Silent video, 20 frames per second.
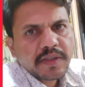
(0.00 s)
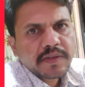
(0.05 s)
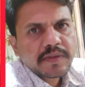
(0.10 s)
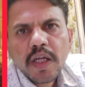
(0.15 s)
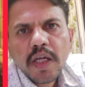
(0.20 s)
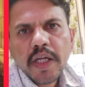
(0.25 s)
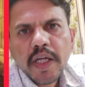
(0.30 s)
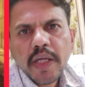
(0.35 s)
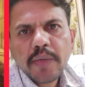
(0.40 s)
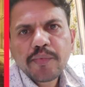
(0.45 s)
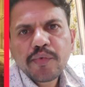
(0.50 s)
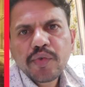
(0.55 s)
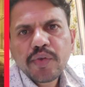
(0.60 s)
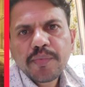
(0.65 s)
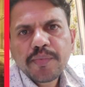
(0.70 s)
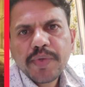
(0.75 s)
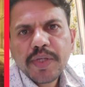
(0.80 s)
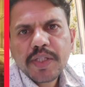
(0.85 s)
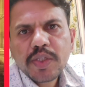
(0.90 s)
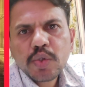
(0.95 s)
खराब
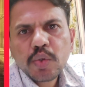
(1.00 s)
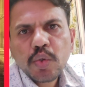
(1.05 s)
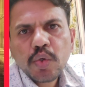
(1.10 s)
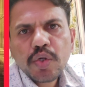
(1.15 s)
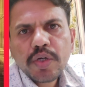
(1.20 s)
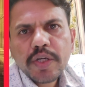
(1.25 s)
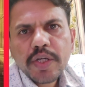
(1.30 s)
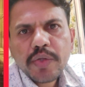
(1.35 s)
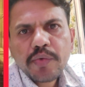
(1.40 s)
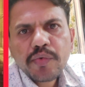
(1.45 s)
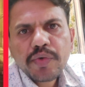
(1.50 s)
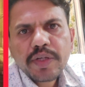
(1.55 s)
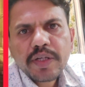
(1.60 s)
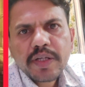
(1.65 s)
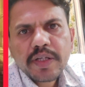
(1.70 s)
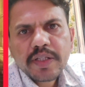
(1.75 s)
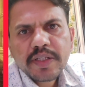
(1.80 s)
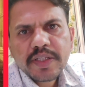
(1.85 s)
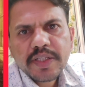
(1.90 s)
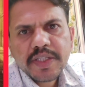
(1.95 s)
विपेक्स और
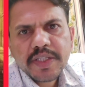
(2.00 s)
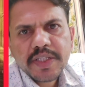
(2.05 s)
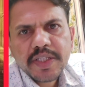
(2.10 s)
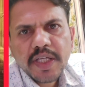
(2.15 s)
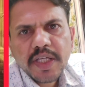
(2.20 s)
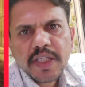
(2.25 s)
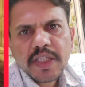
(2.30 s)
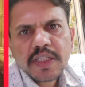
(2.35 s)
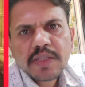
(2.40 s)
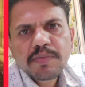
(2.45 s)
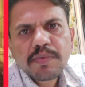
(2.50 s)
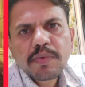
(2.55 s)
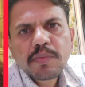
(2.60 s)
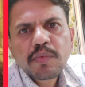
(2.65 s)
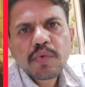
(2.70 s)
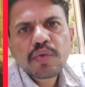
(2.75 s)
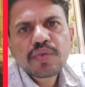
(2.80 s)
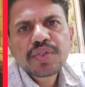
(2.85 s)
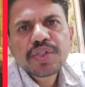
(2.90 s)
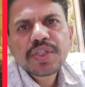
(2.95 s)
रिवर्कड सी इस फिल्म
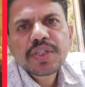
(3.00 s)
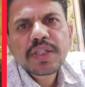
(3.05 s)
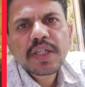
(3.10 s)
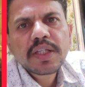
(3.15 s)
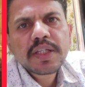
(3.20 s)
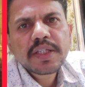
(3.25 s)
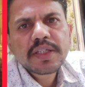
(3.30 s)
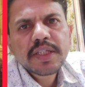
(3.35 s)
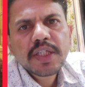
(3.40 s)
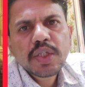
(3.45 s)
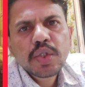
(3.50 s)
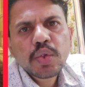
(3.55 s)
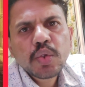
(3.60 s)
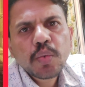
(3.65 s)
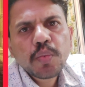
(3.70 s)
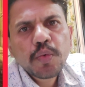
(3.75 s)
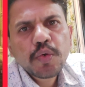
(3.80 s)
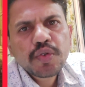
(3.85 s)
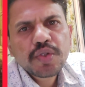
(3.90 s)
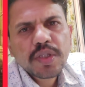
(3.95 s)
को जितना ले चाहिए
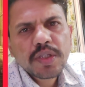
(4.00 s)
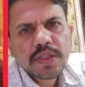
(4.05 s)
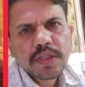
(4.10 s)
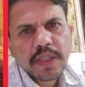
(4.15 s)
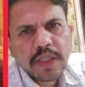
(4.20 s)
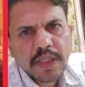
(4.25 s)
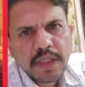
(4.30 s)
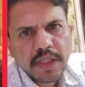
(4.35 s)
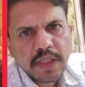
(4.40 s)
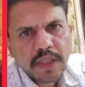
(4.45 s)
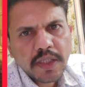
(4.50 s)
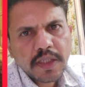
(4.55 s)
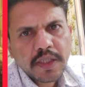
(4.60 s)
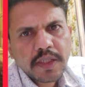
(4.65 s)
डूबो सकते हैं